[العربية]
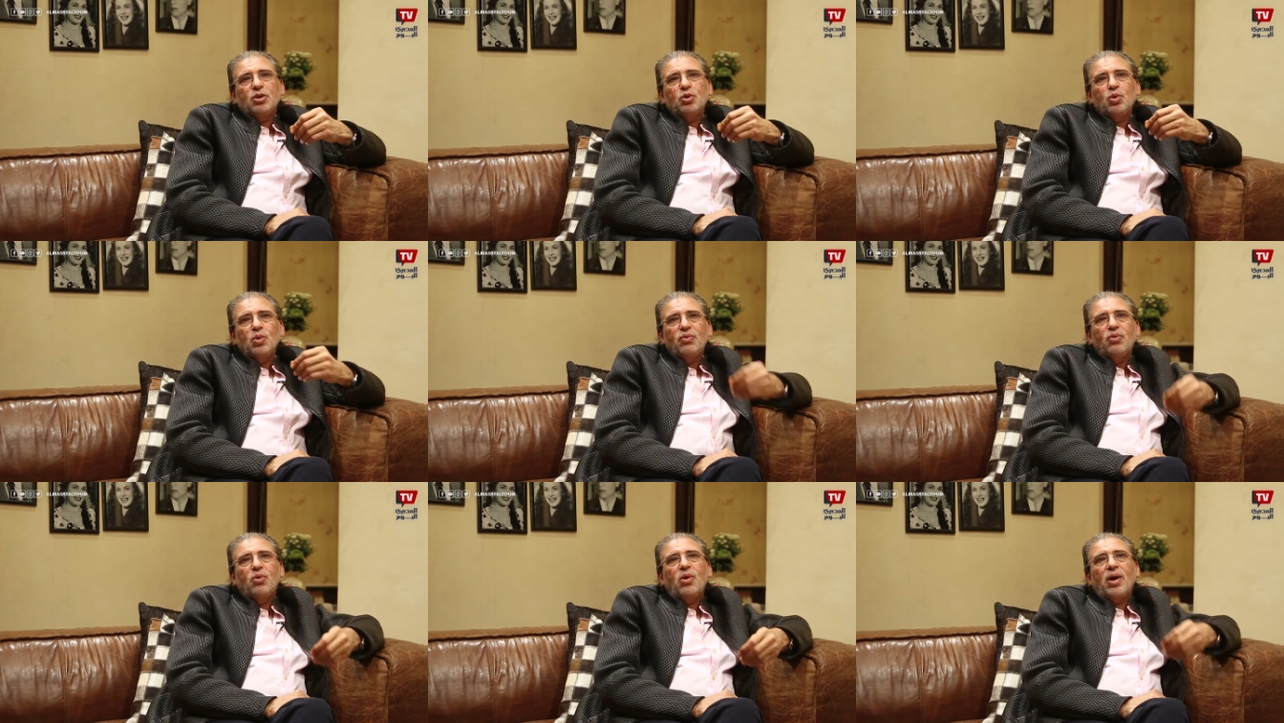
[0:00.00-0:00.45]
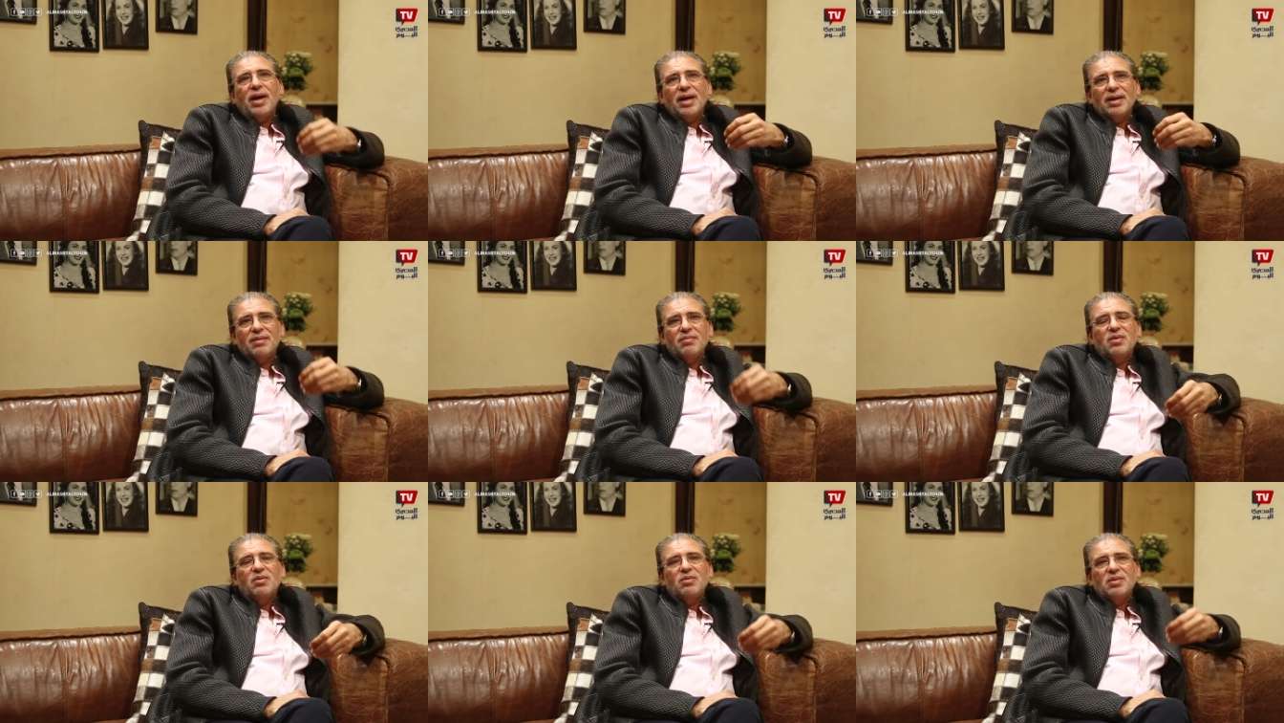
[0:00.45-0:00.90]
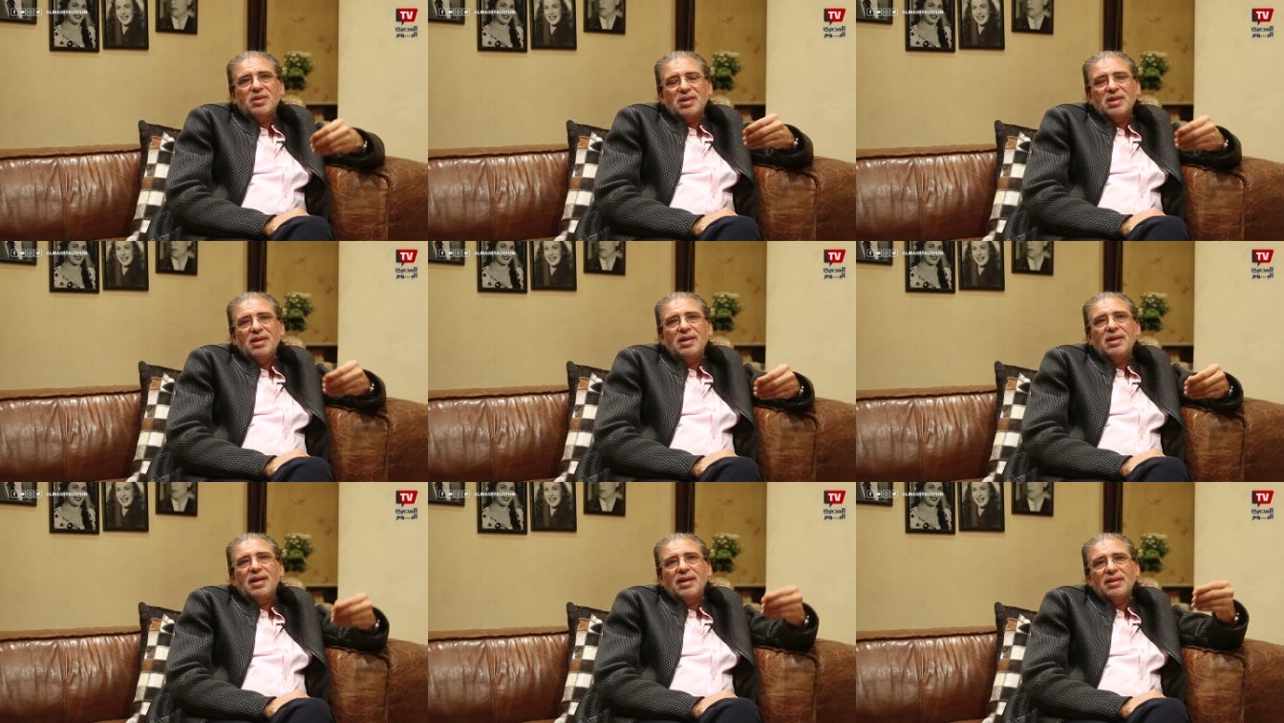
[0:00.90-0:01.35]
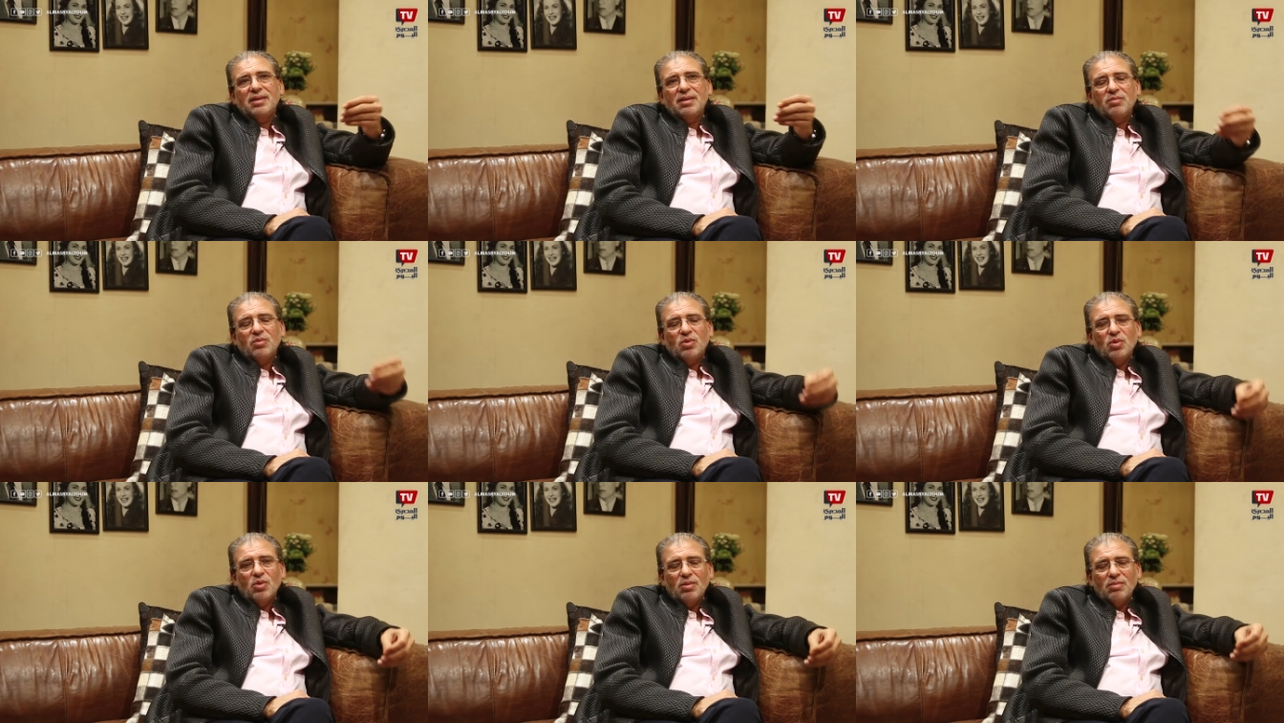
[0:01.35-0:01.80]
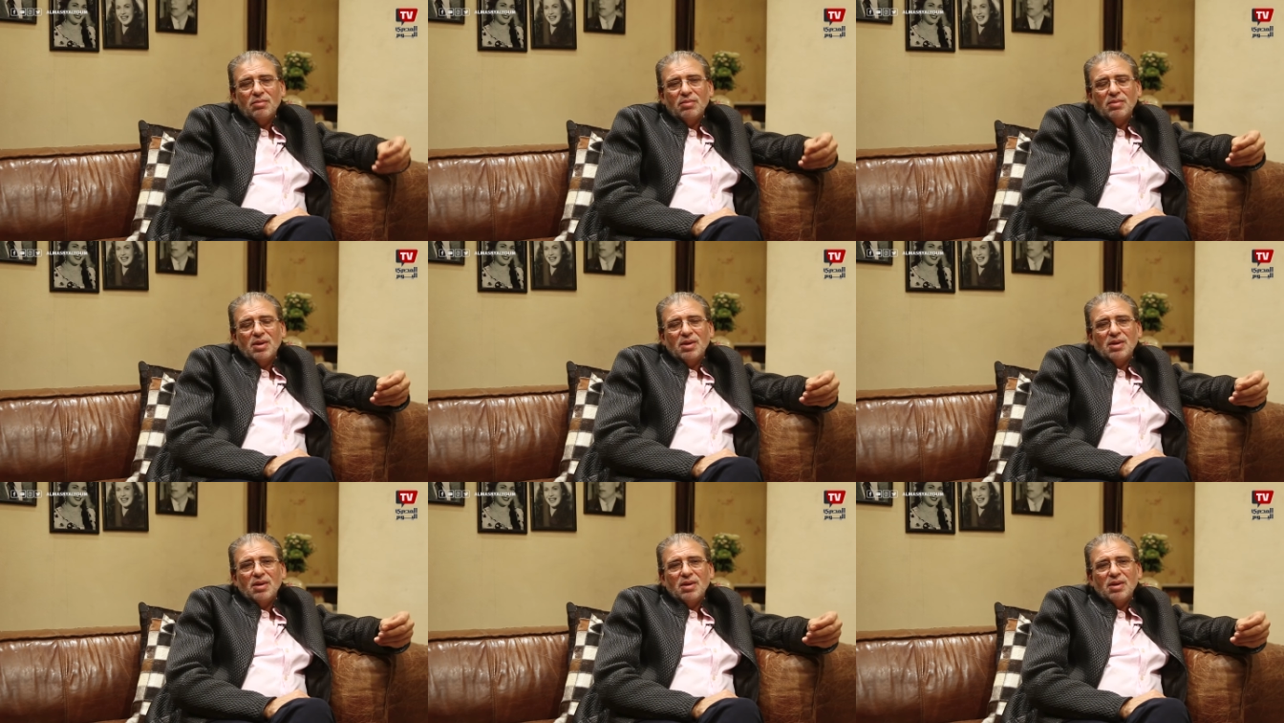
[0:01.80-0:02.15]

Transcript: شوفوا حجم الممثلين اللي قدمتهم